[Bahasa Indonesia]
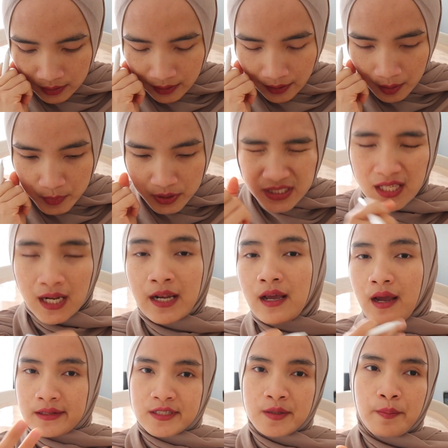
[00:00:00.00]
ini kayak bicara
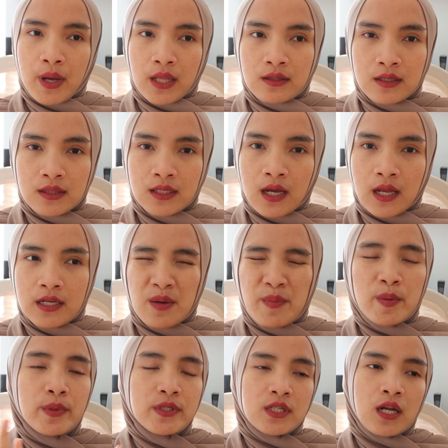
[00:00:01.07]
dengan cepat ketika dia
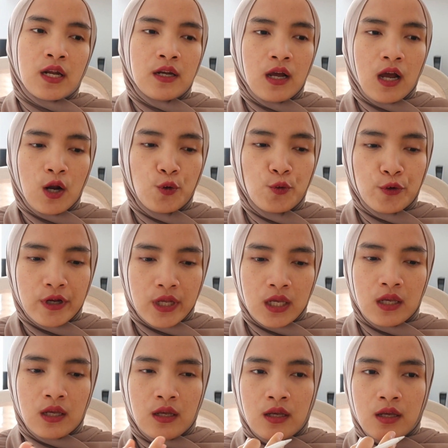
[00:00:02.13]
berbicara dengan Nuri
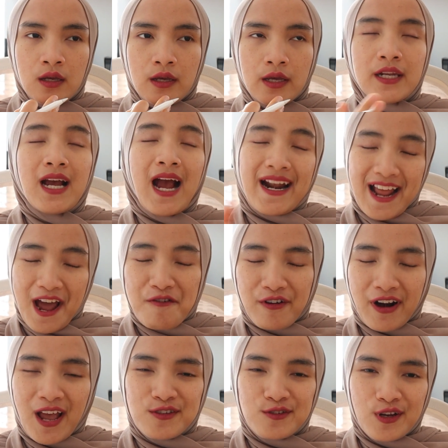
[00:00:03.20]
eh, dengan
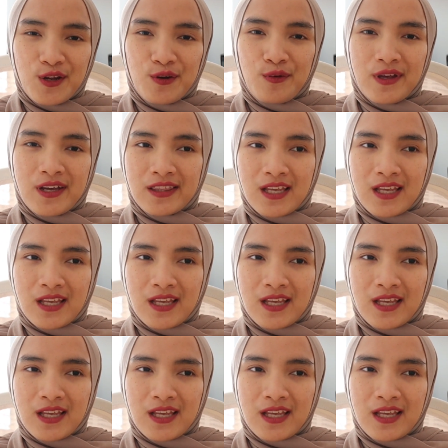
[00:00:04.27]
Afra sorry Nuri